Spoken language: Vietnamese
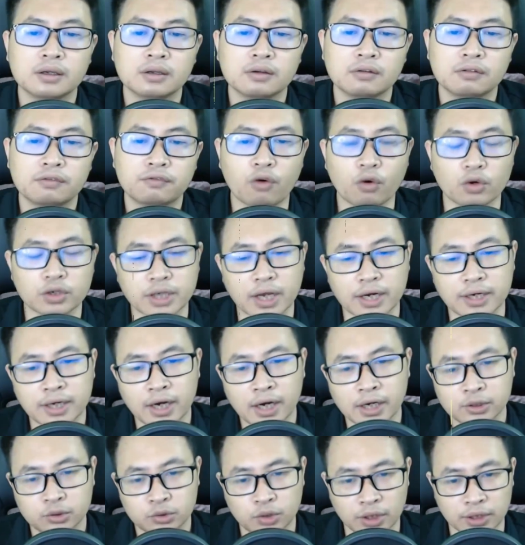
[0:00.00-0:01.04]
Phụ nhân
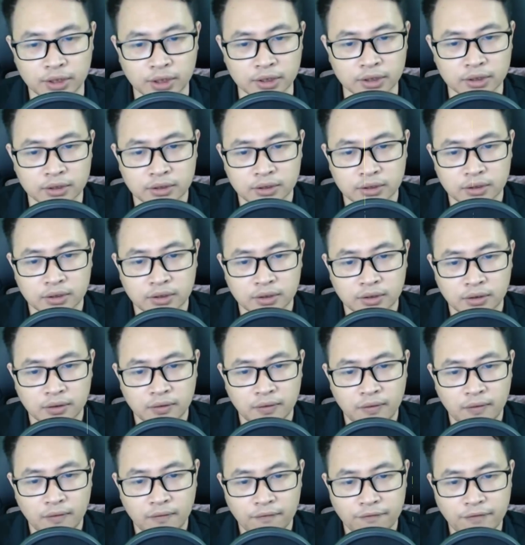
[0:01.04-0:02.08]
hơi suy tư
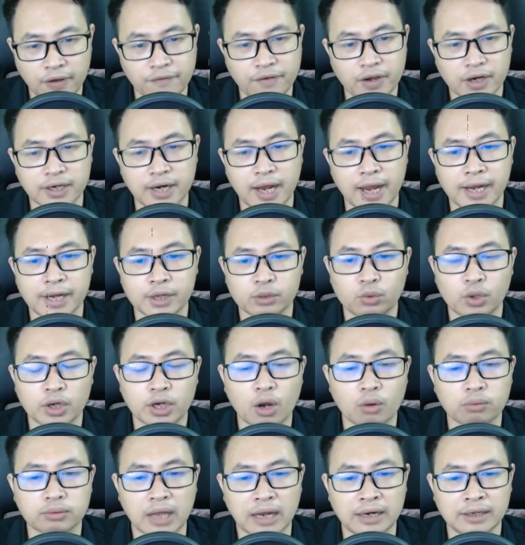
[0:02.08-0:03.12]
Về việc này tuy
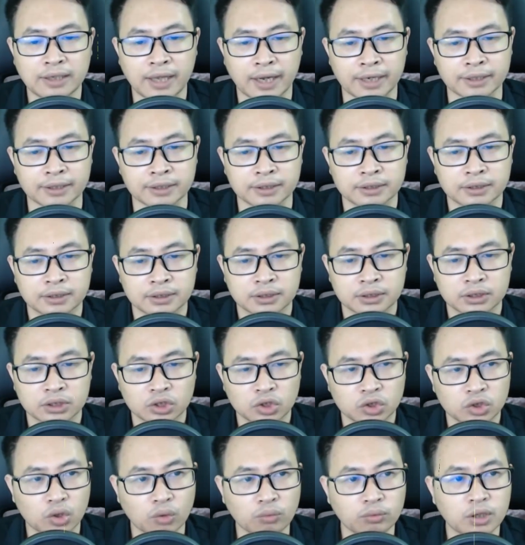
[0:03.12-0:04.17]
không tán thành
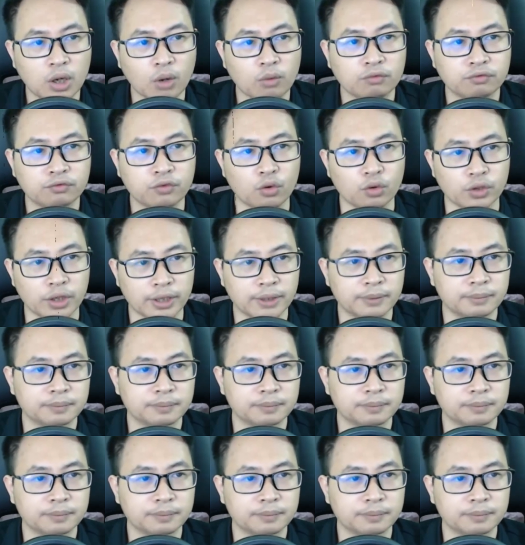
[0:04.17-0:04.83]
Cũng không phủ định